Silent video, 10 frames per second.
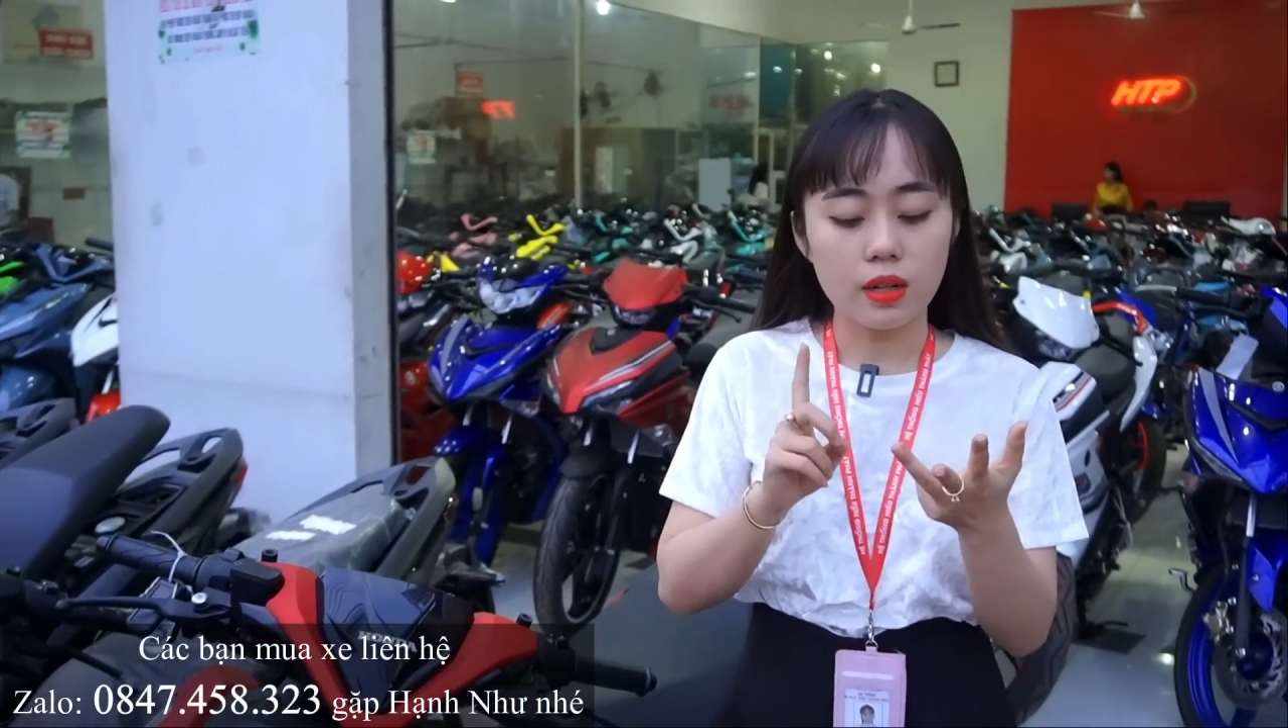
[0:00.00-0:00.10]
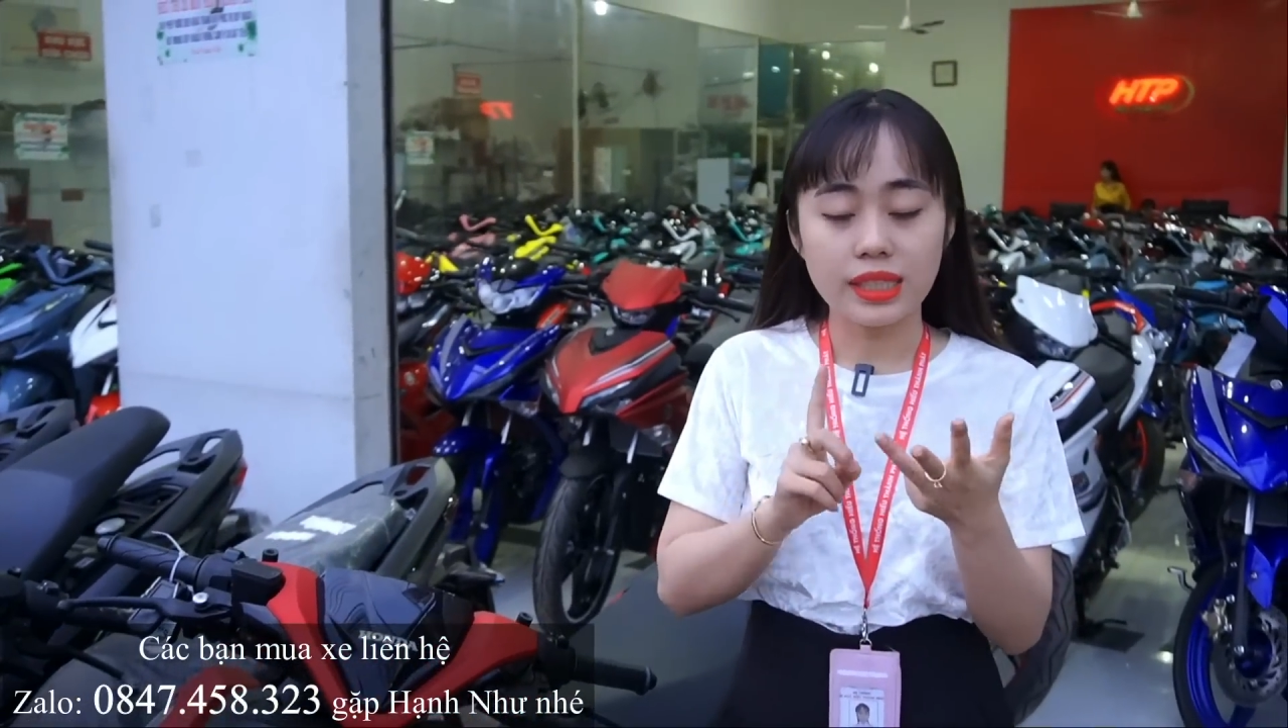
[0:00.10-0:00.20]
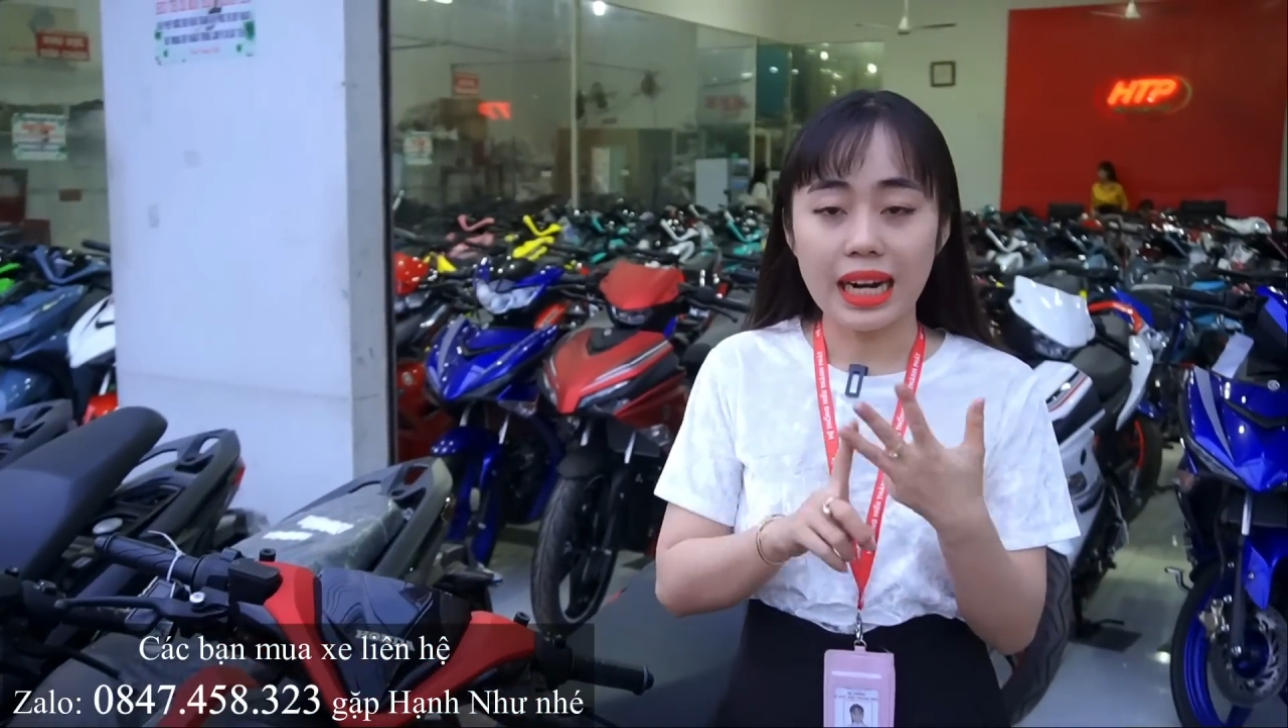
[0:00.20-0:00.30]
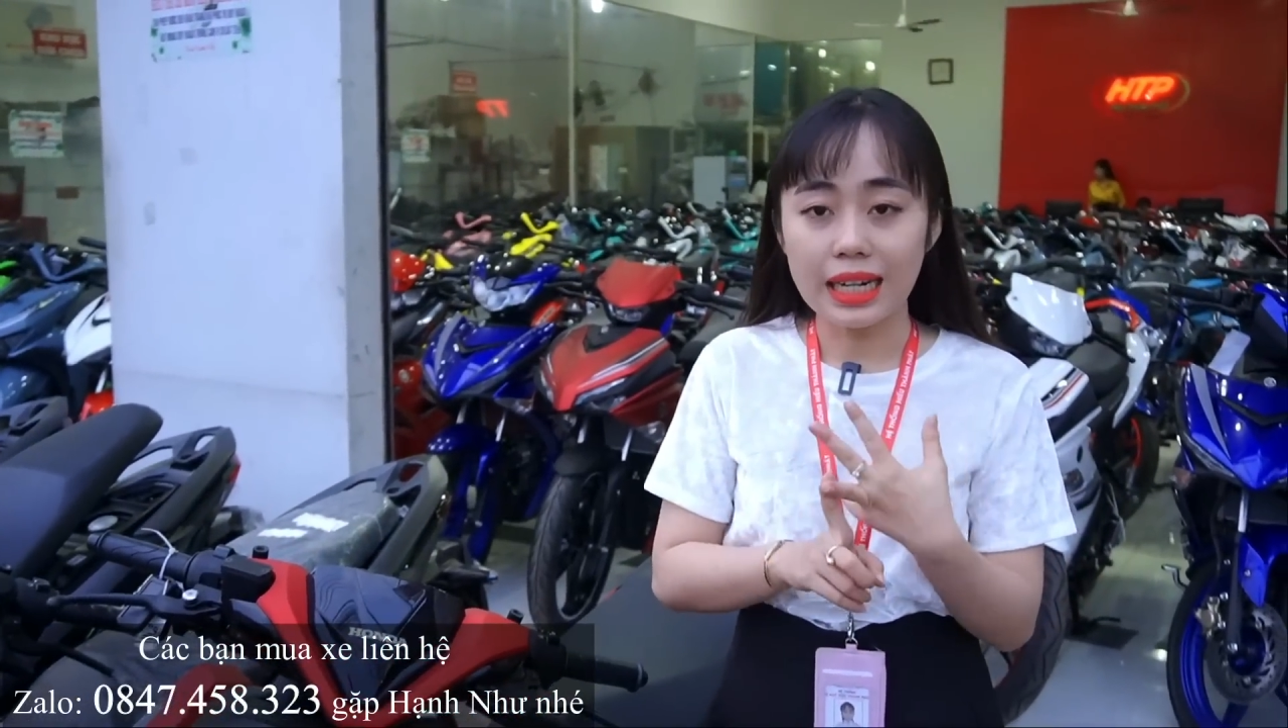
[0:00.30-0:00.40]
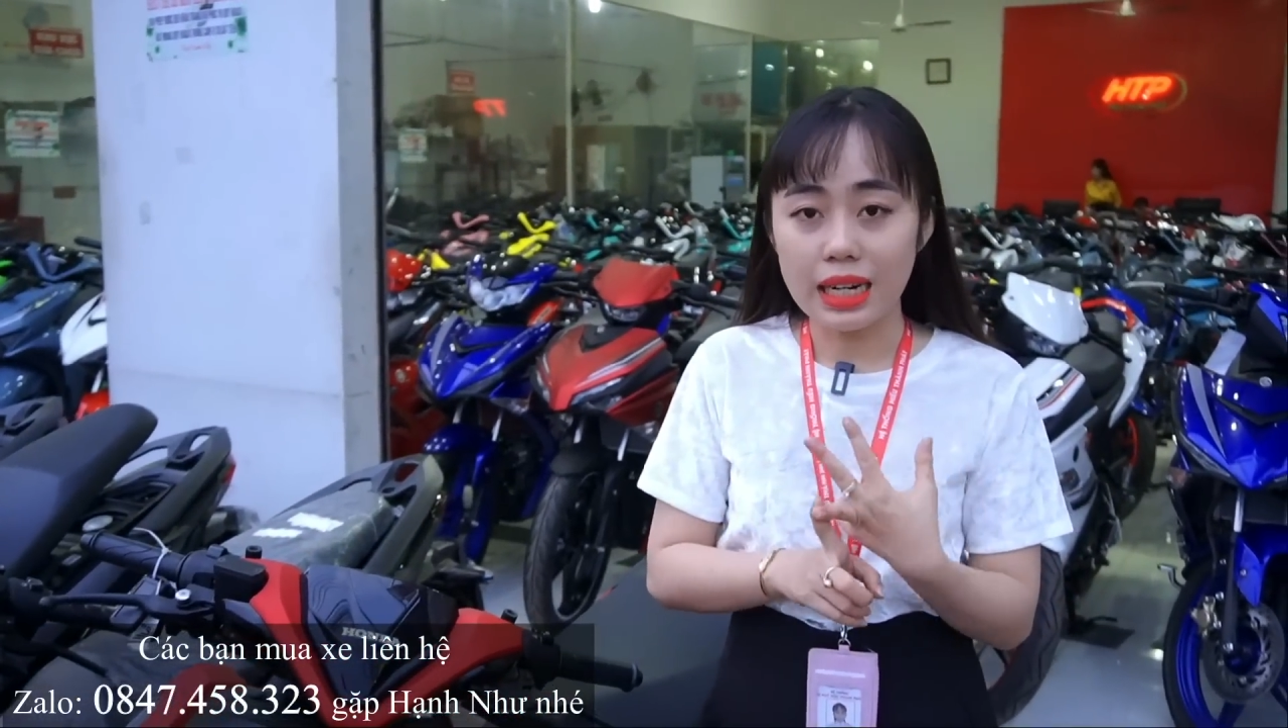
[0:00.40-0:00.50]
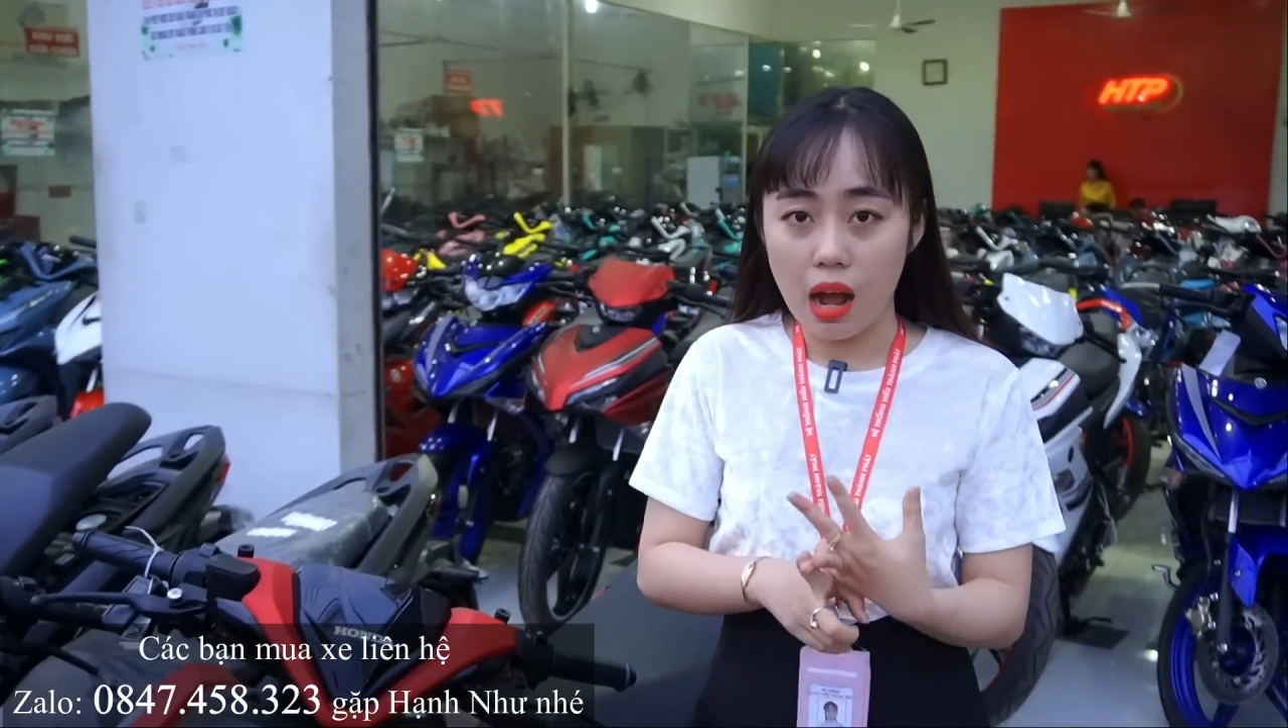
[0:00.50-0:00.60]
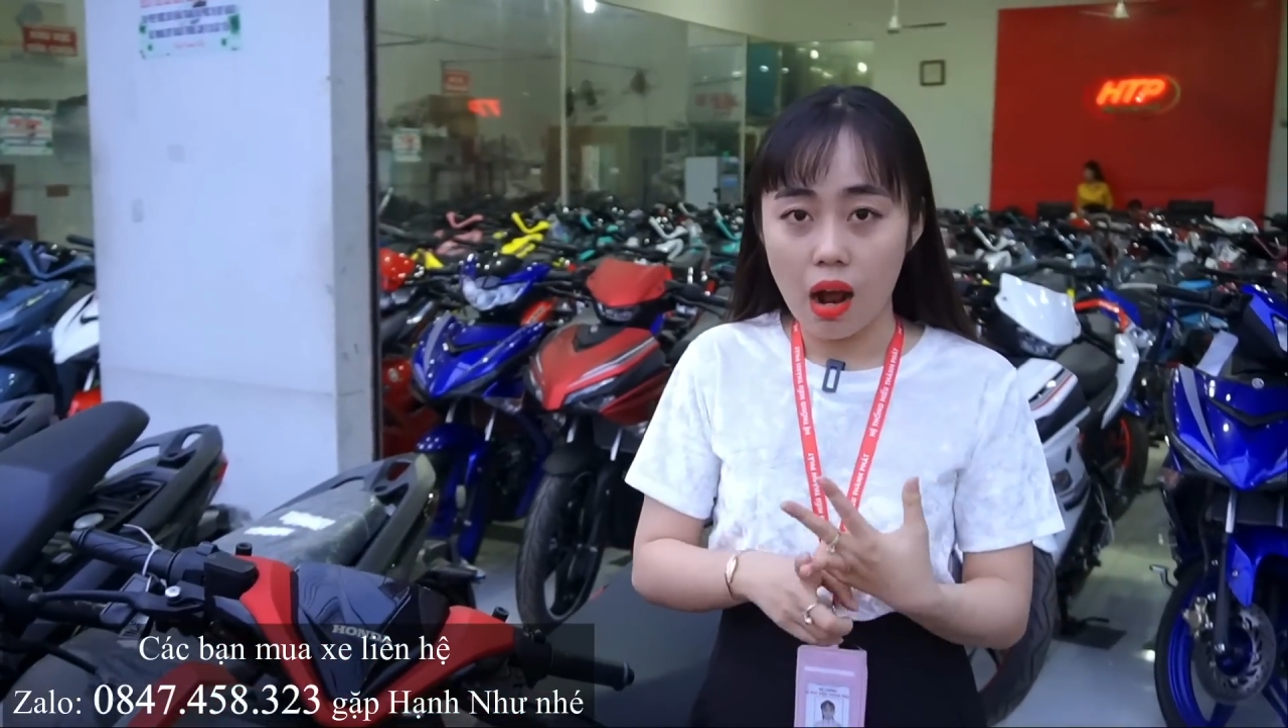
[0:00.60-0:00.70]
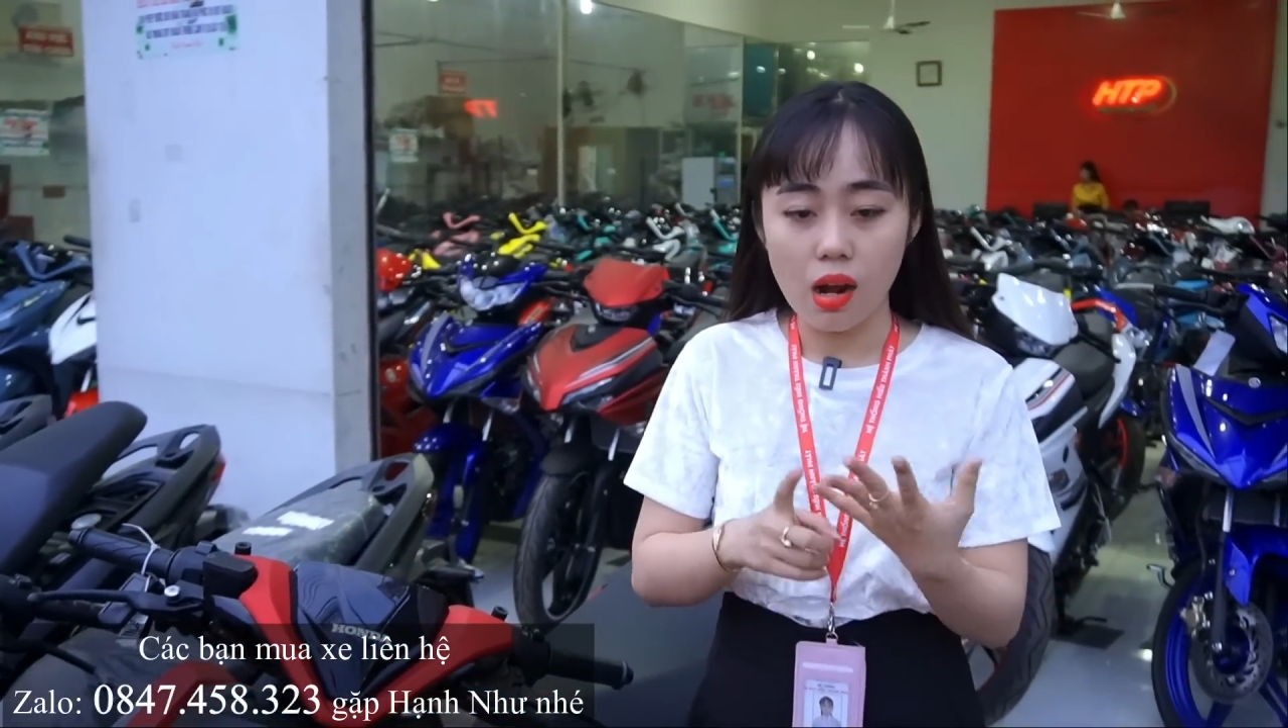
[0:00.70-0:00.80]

rồi trắng